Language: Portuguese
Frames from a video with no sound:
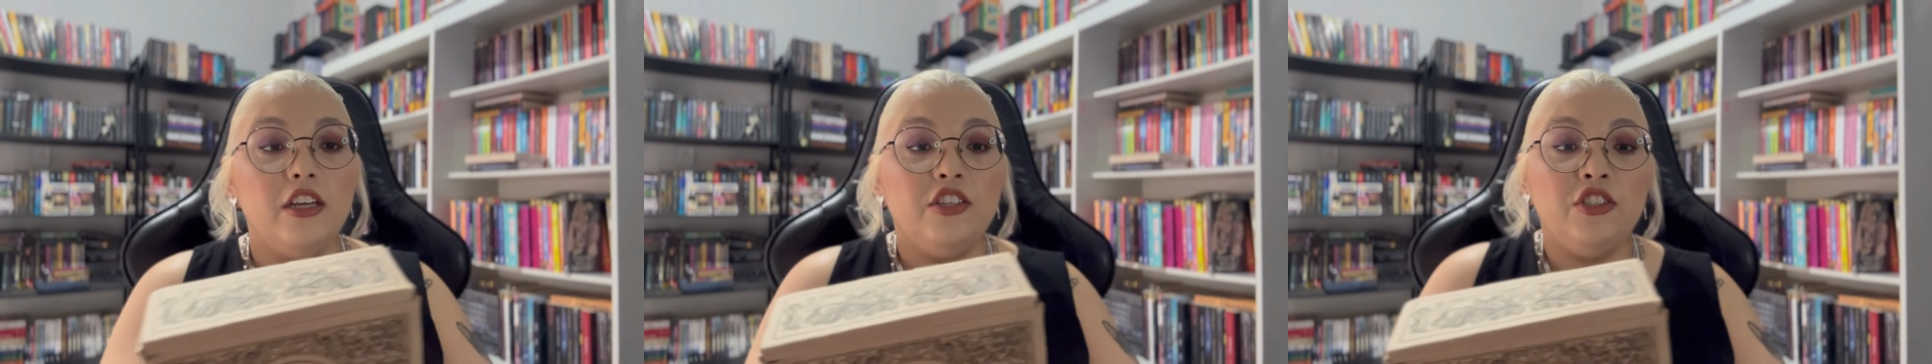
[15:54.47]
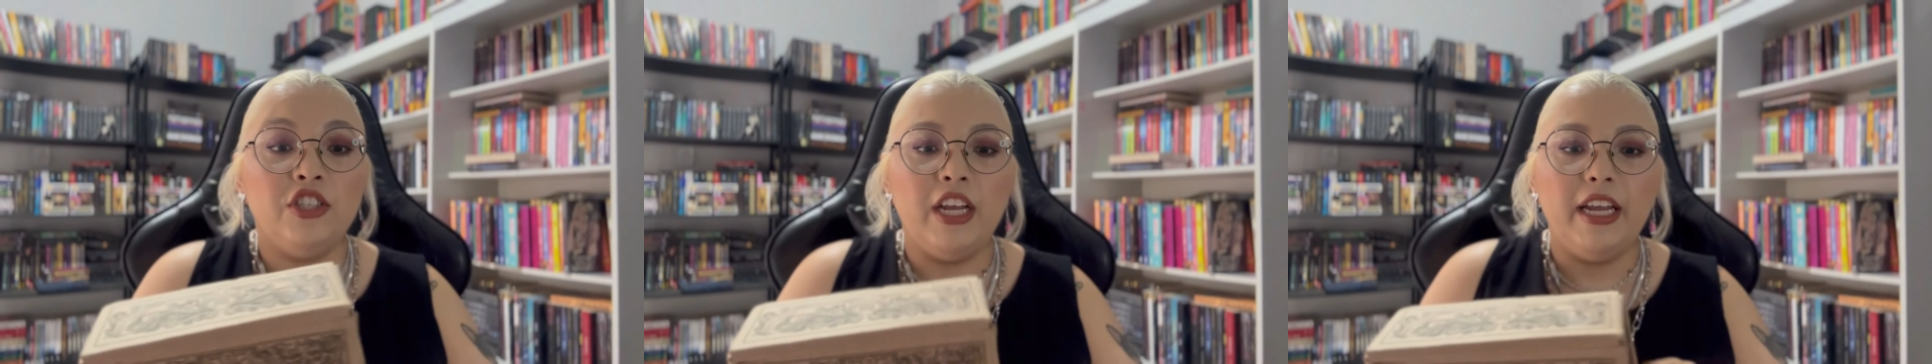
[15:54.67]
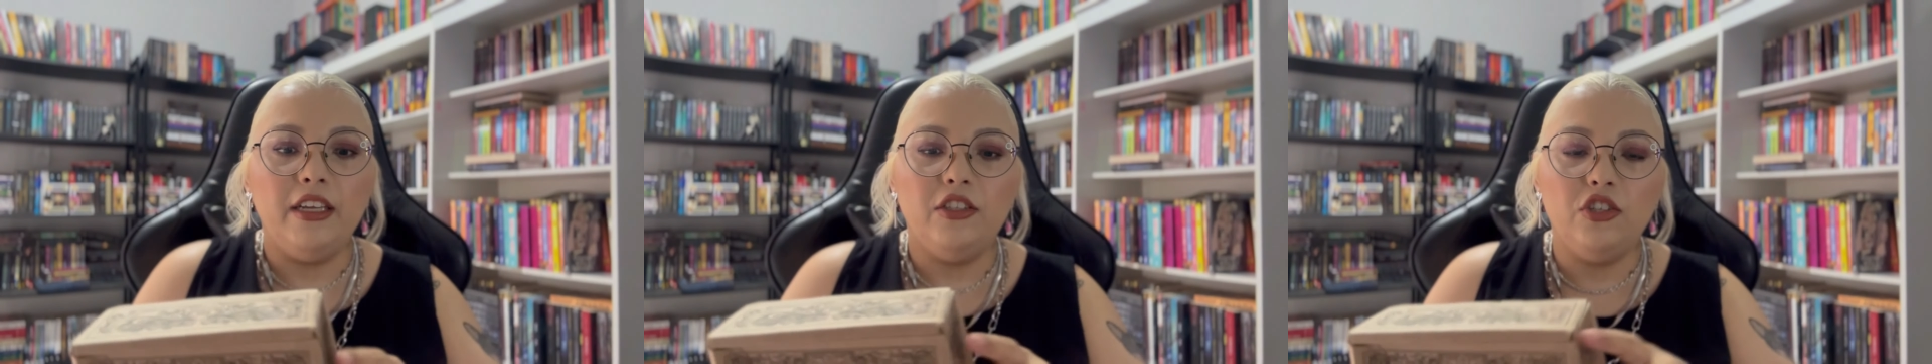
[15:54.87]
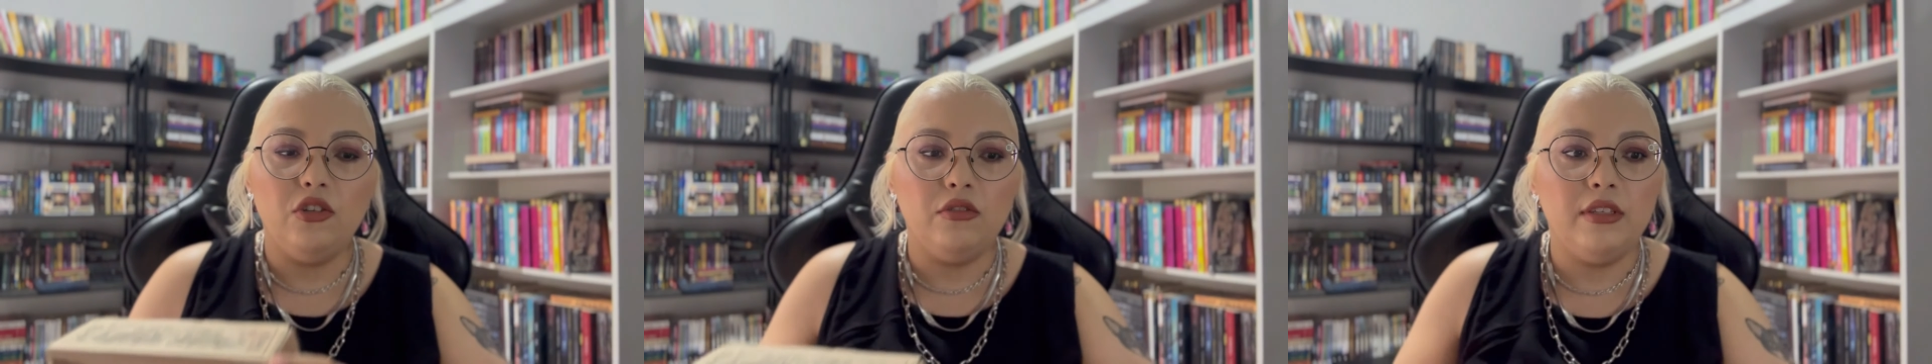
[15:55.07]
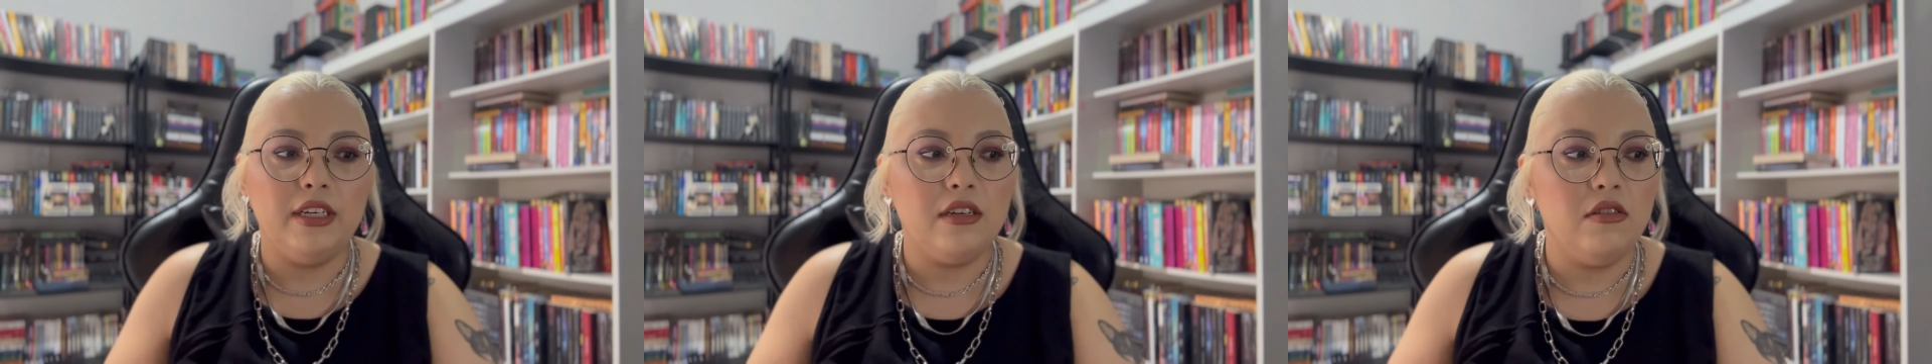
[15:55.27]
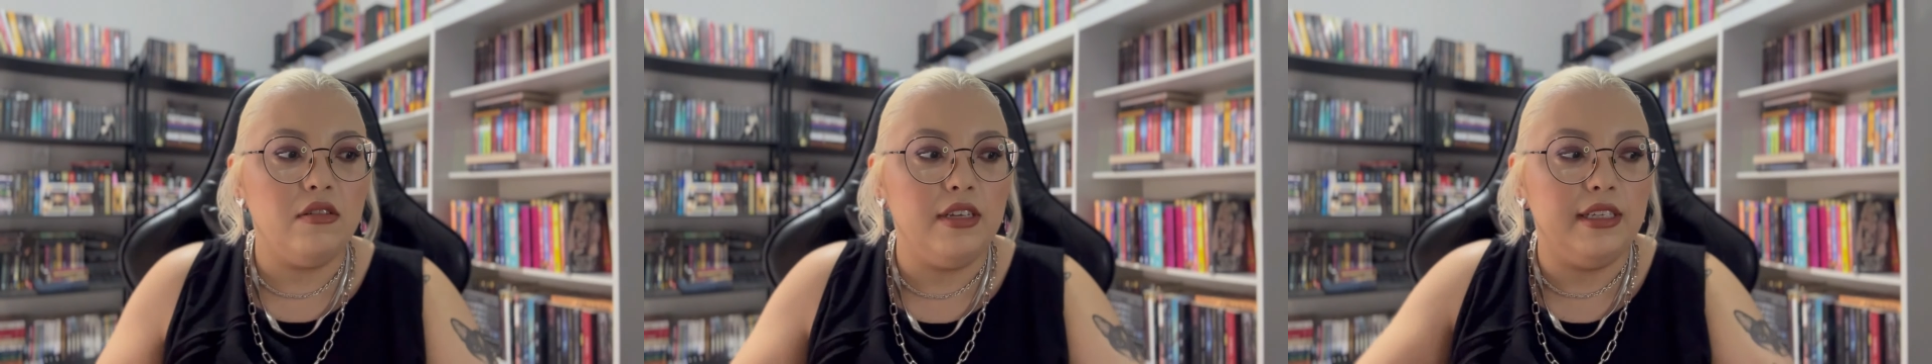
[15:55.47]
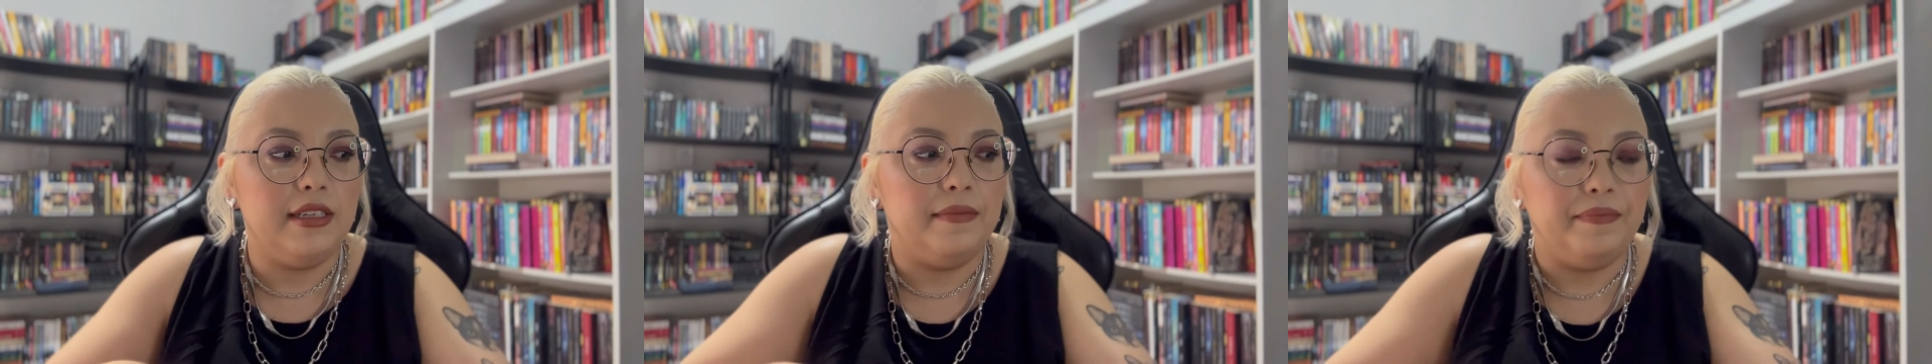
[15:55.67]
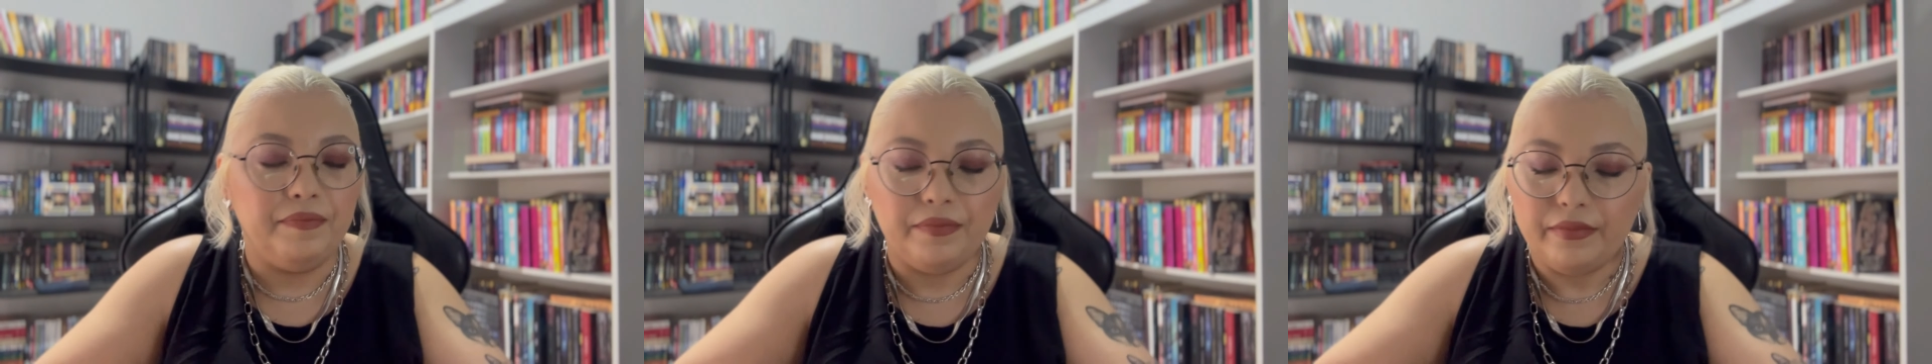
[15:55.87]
Gente, outra coisa.